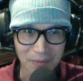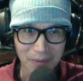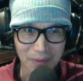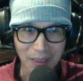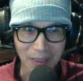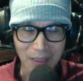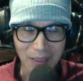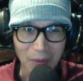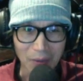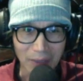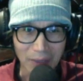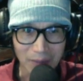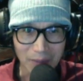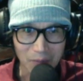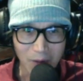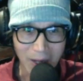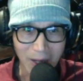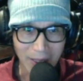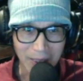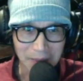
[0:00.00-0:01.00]
เอาละครับ
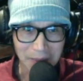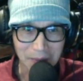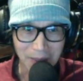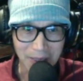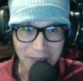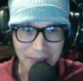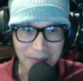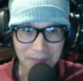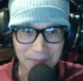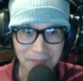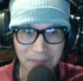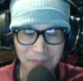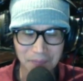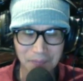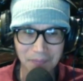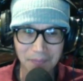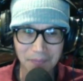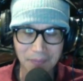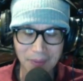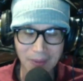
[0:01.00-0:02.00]
ว่ากันใหม่
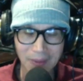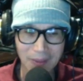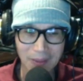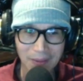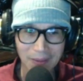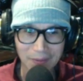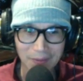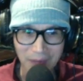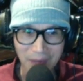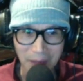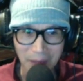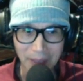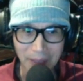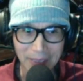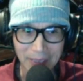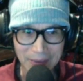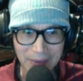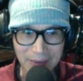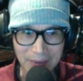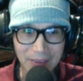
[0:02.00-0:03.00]
ฝากเพล
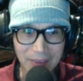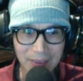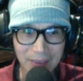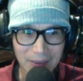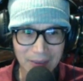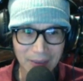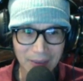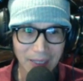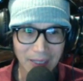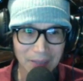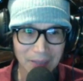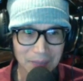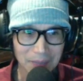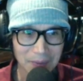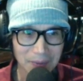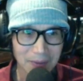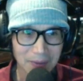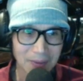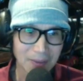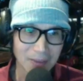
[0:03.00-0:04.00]
งถึงเธอนะครับ
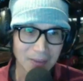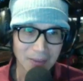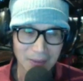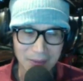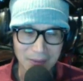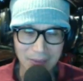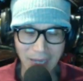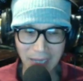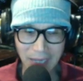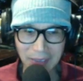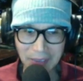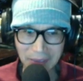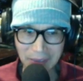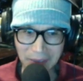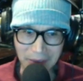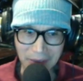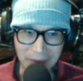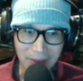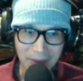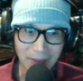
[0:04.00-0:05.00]
ฐานิน
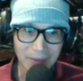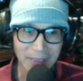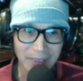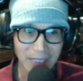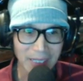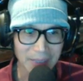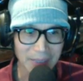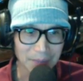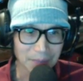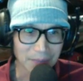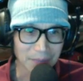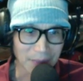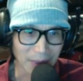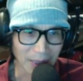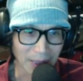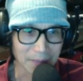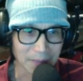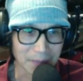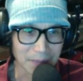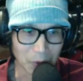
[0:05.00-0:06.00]
อินทรเทพนะ
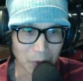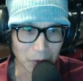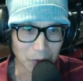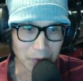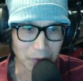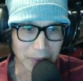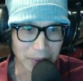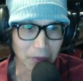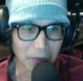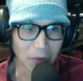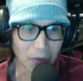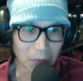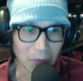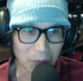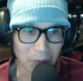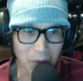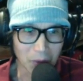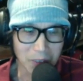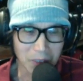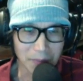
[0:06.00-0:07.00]
ครับ ดนตรีของ
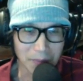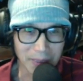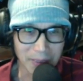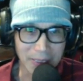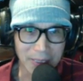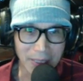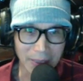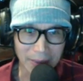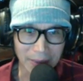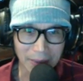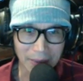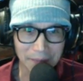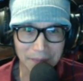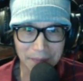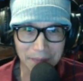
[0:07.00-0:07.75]
โรสมีเดียครับ